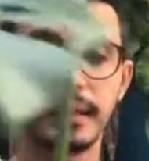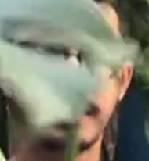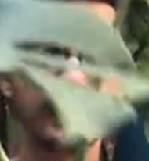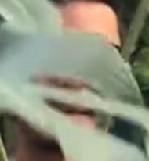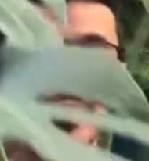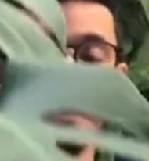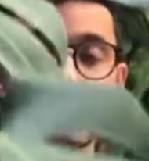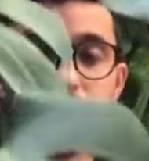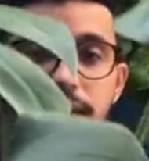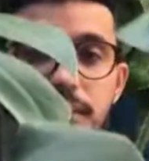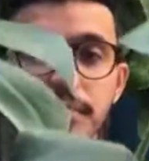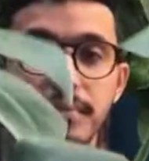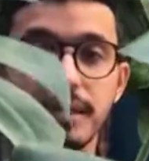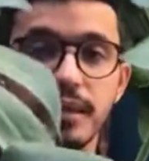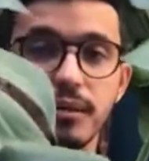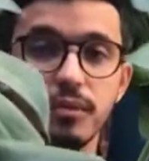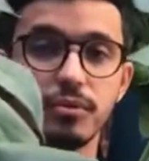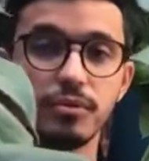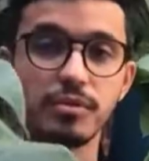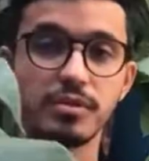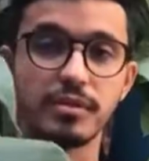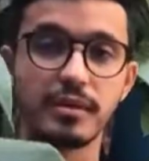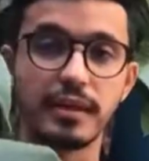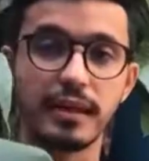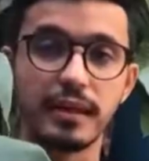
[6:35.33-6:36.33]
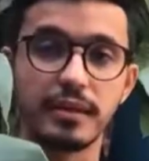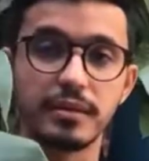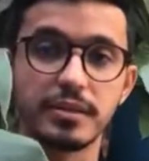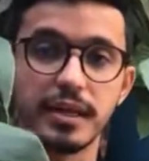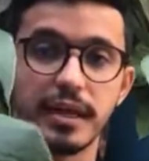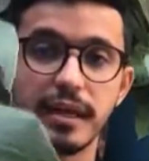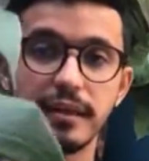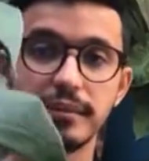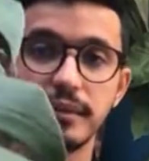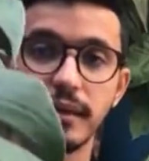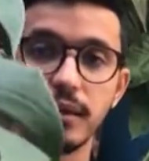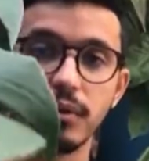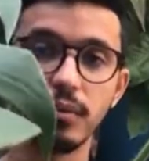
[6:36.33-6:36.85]
aqui a minha costela
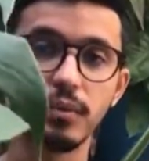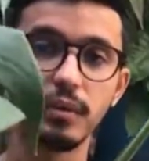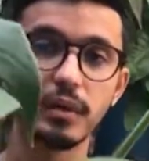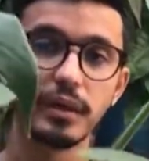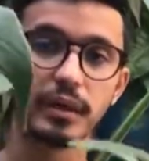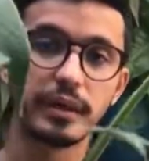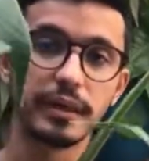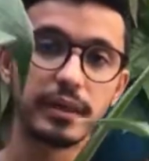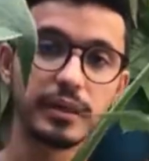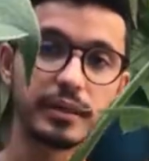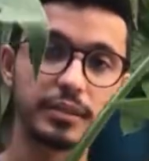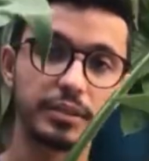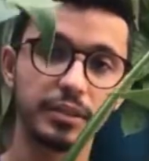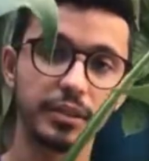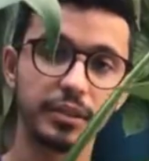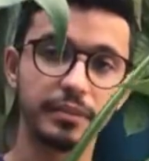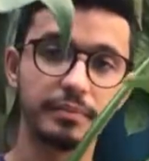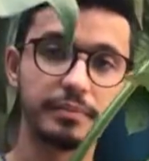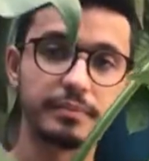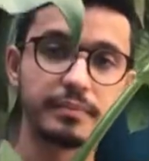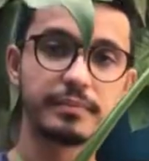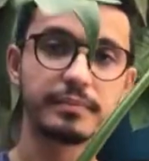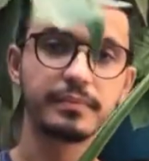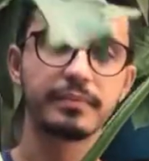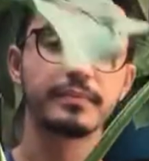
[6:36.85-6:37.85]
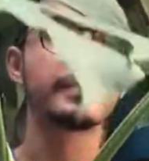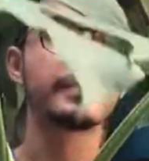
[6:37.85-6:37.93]
de Adão grande,